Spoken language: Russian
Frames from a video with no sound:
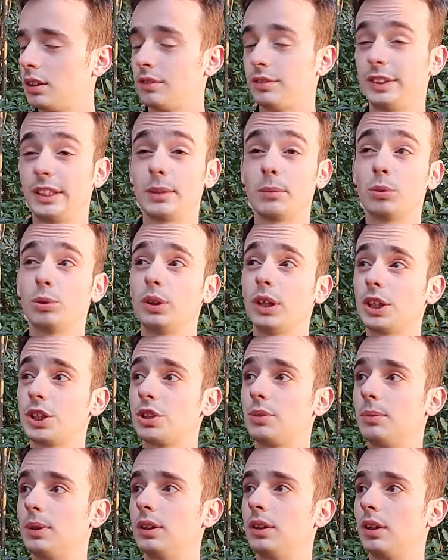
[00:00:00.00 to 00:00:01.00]
Всем
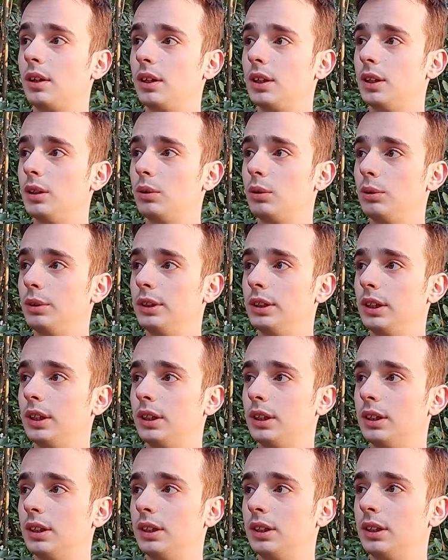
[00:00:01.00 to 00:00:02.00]
удачи, мои дорогие
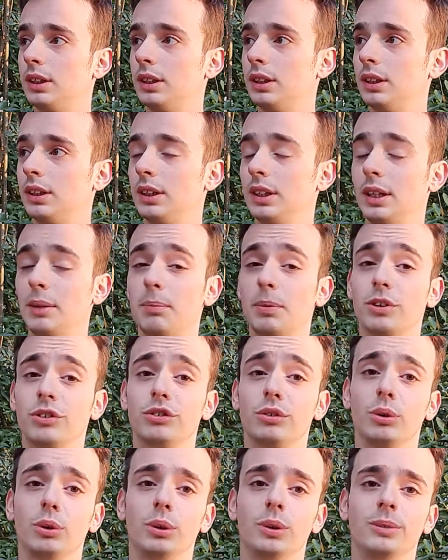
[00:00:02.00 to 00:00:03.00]
друзья. А я
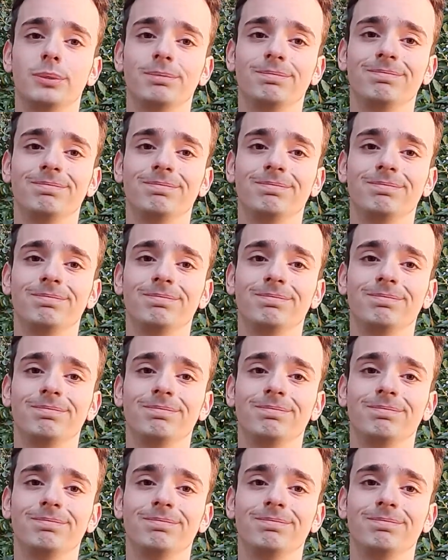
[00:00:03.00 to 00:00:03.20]
пошел.